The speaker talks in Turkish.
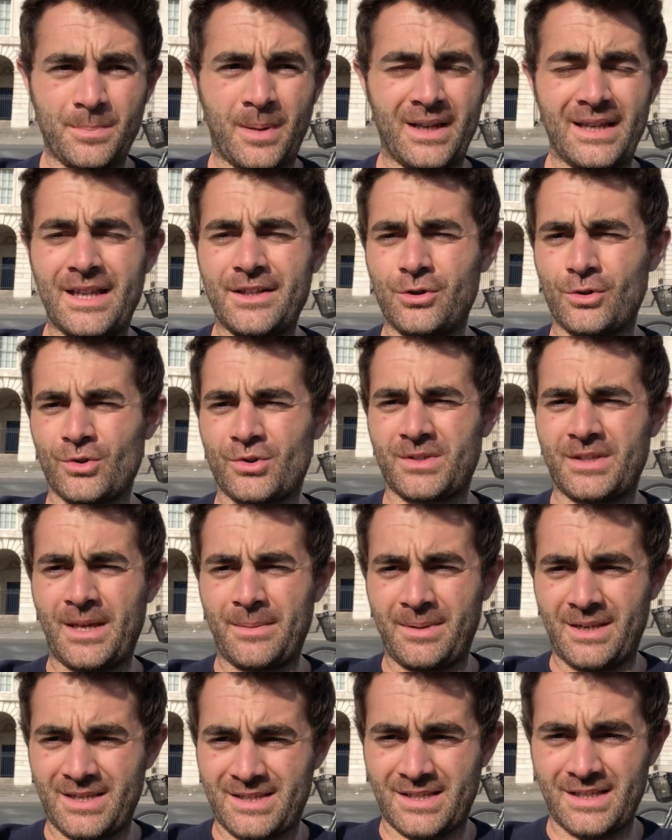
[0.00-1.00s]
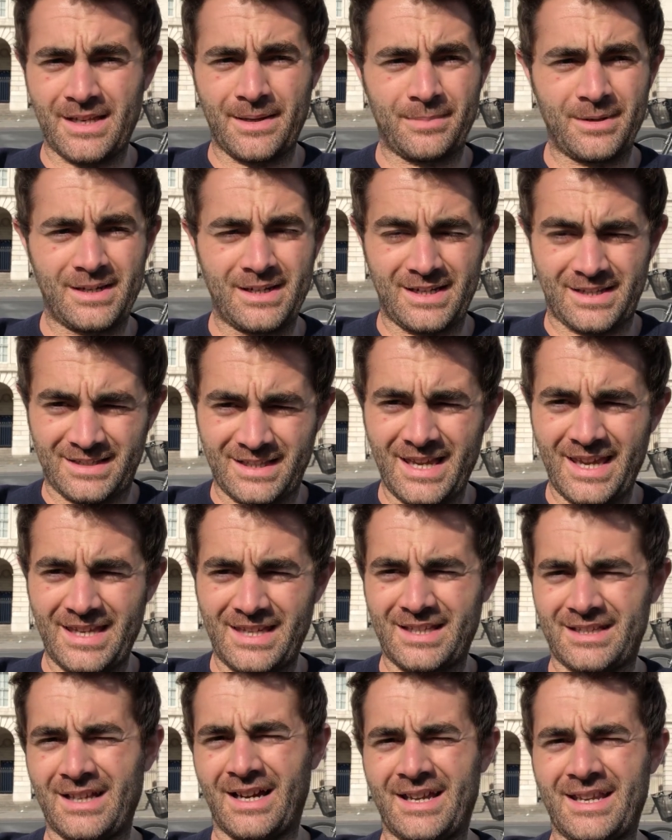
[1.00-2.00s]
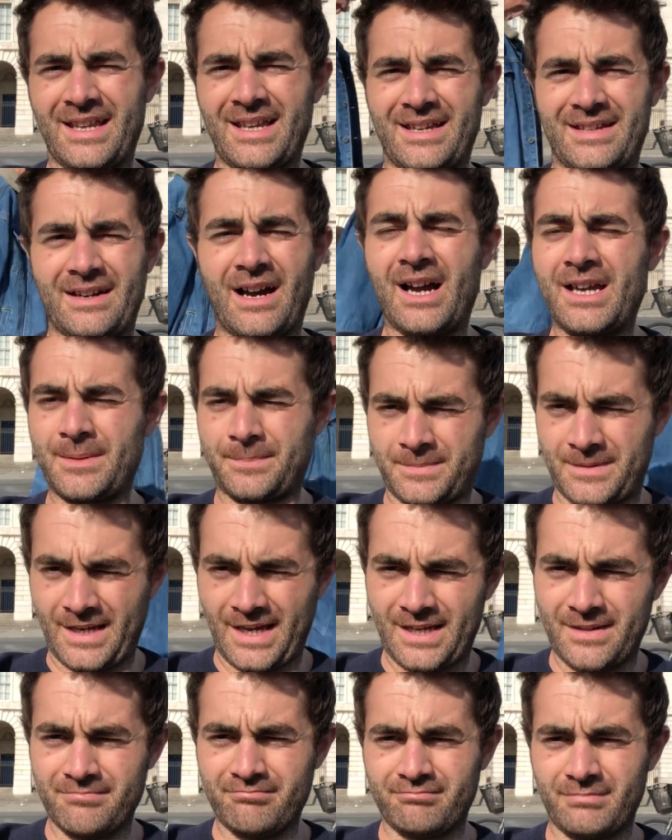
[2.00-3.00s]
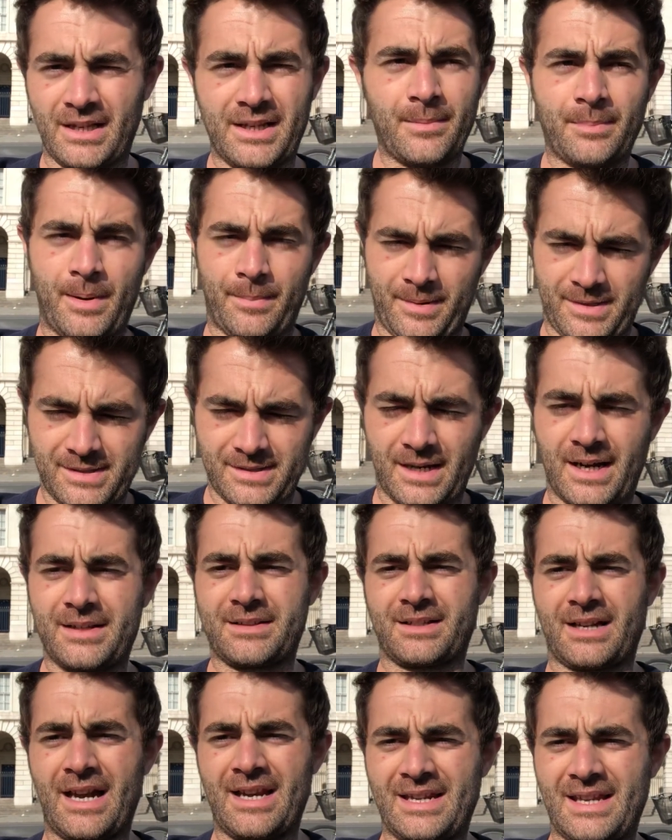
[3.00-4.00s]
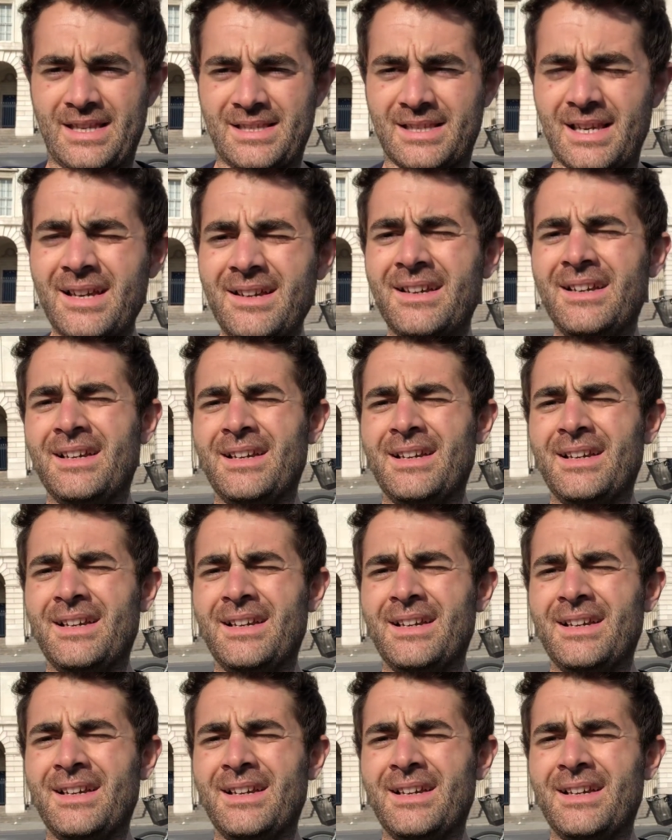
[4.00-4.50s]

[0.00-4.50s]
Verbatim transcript: Palladius diye birisiyle birlikte iki tane rahip diyelim ya da papaz artık her neyse.